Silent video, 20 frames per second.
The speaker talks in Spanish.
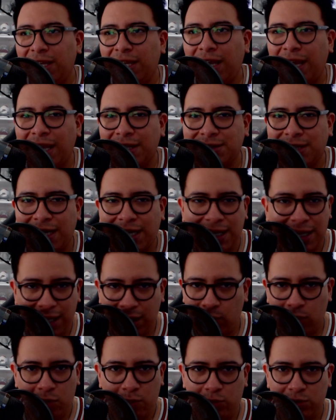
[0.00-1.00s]
hasta
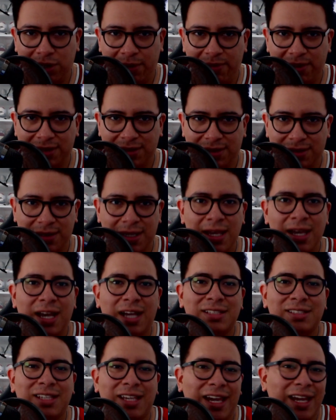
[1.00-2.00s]
ridículos muchas veces.
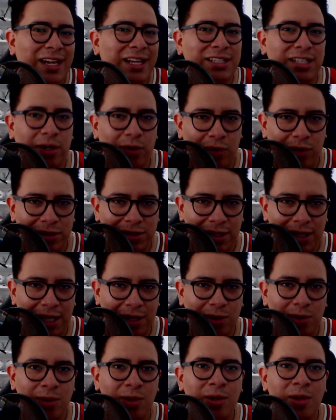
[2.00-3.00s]
Así que ahí les dejo ese
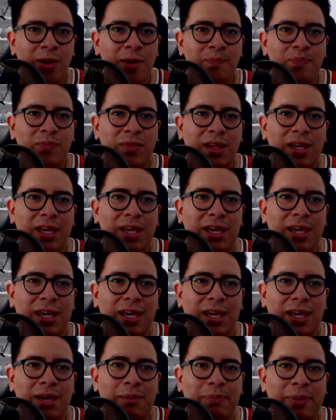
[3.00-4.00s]
dato
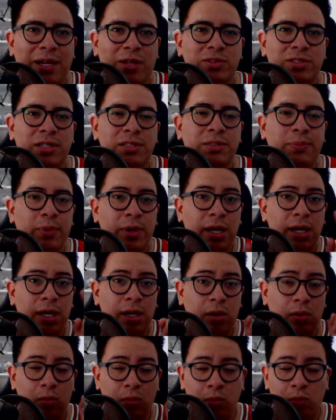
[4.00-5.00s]
eh, para que ustedes se puedan
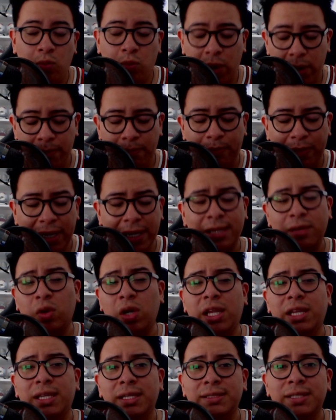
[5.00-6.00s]
agarrar un buen par de
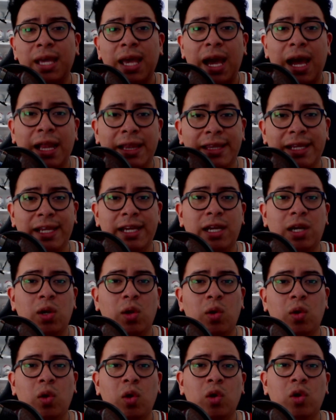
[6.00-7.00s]
bolitas al
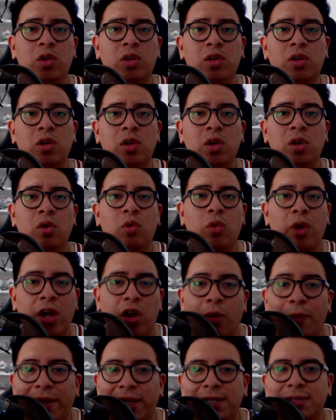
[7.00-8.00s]
traerlo con un
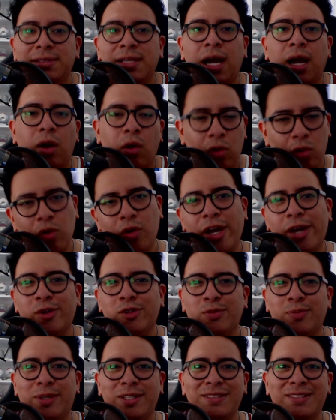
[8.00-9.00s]
encomendista o con
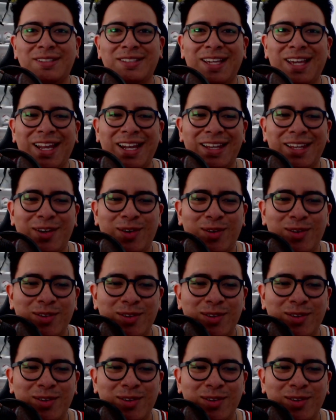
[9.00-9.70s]
EcoExpress. Así que les dejo.